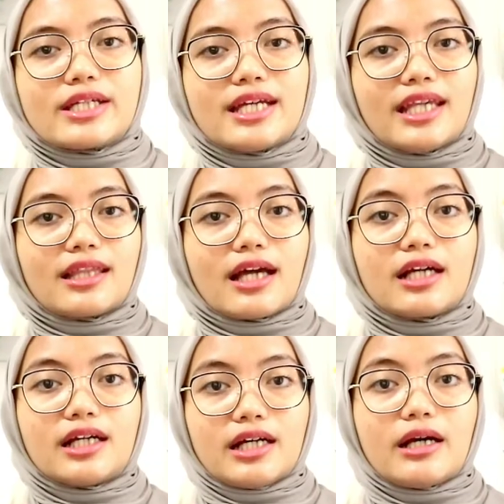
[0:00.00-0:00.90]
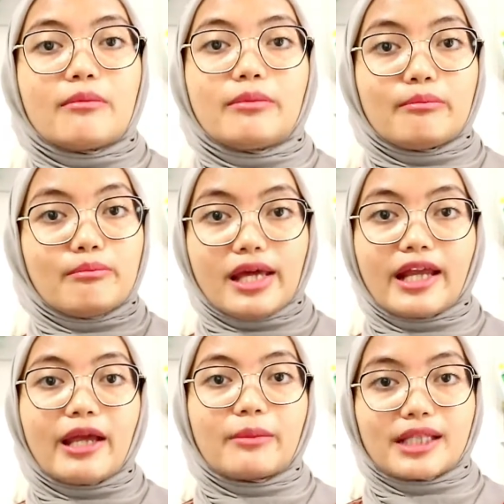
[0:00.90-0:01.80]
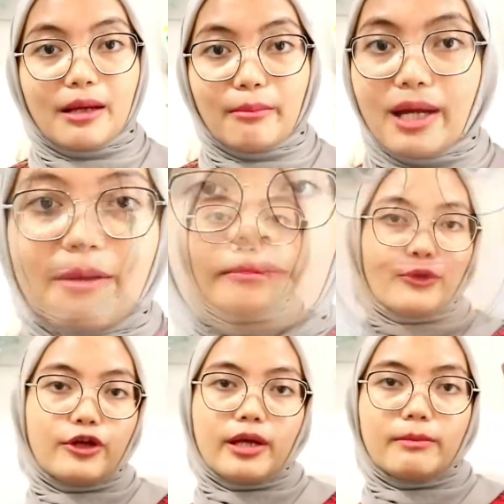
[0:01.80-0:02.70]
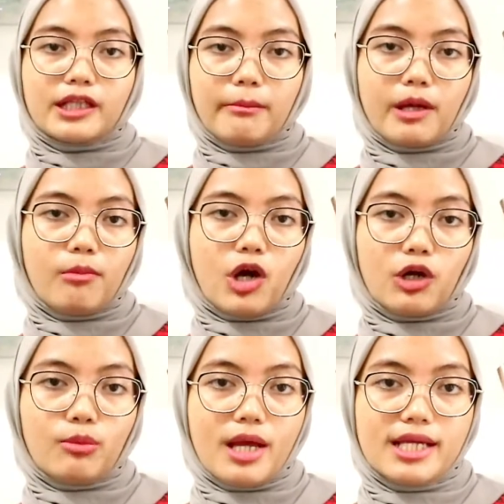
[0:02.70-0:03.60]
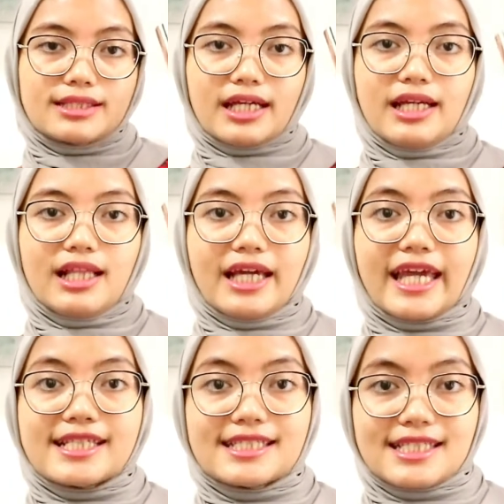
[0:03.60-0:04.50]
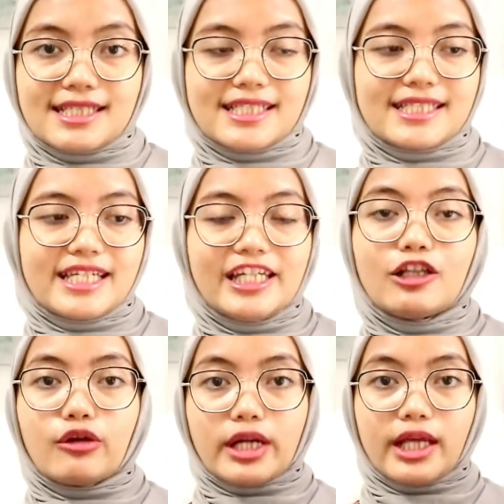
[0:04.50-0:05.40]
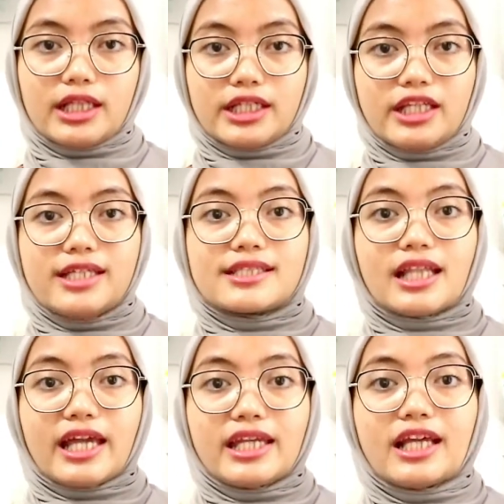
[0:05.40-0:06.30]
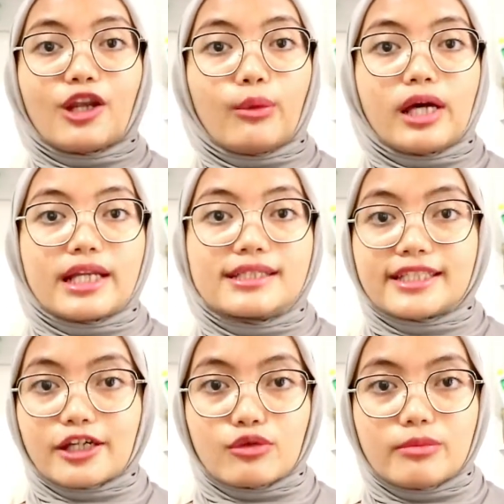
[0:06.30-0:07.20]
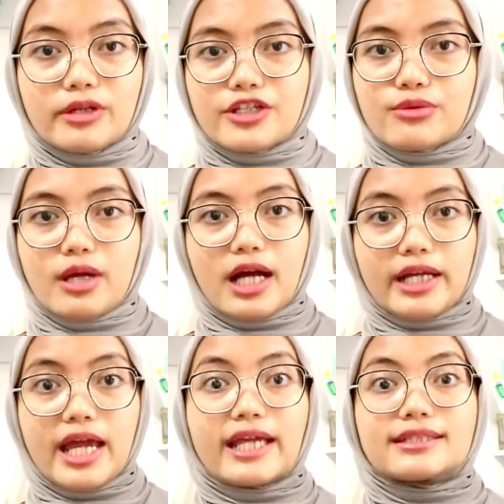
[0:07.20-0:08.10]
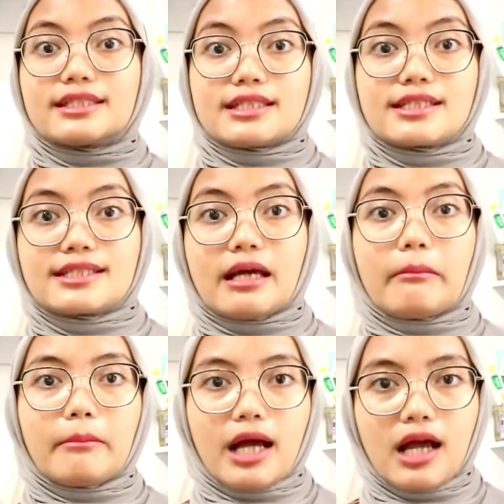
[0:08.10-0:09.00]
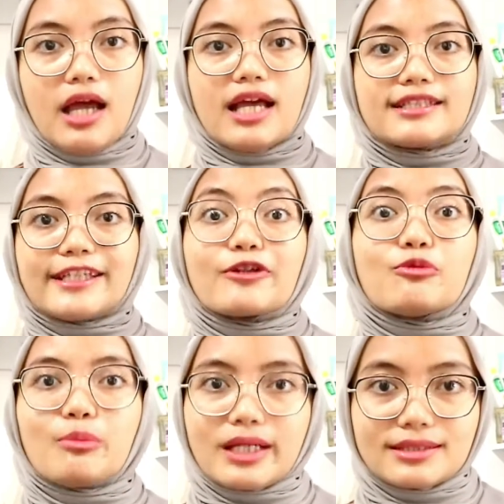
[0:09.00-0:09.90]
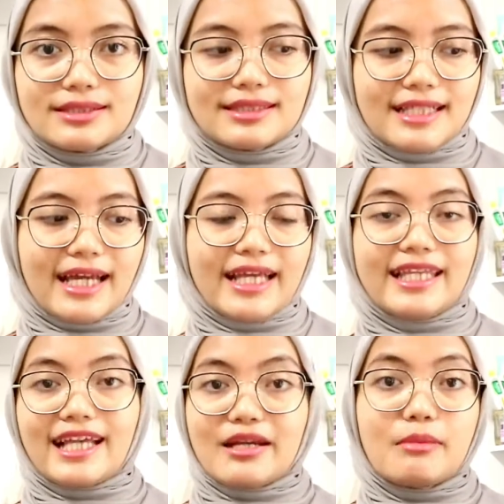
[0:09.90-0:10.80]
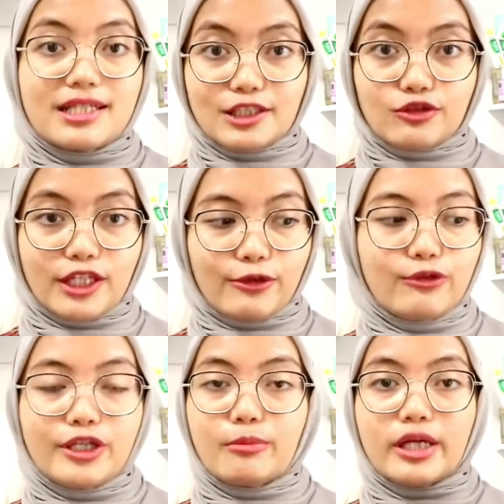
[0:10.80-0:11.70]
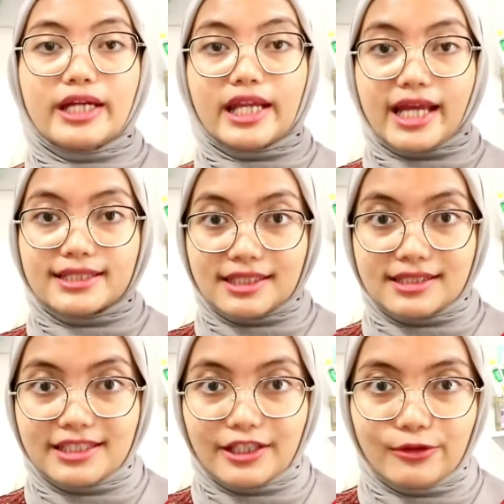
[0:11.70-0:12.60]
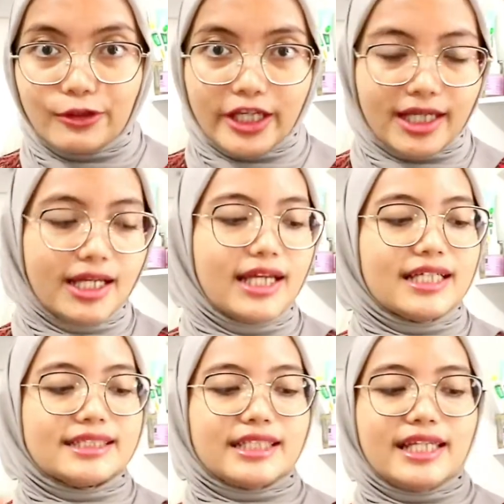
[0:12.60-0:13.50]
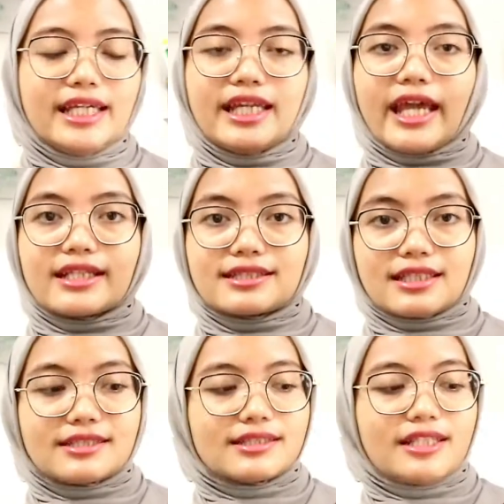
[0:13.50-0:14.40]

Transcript: aja kita ke Barang yang pertama, produk yang pertama yang mau aku bahas adalah Essence. Jadi L'Oreal ini selain ngeluarin serum, dia juga ada Essence sama serum mask. Nah, kita akan bahas satu-satu dimulai dari Essence-nya dulu ya. Jadi ini Essence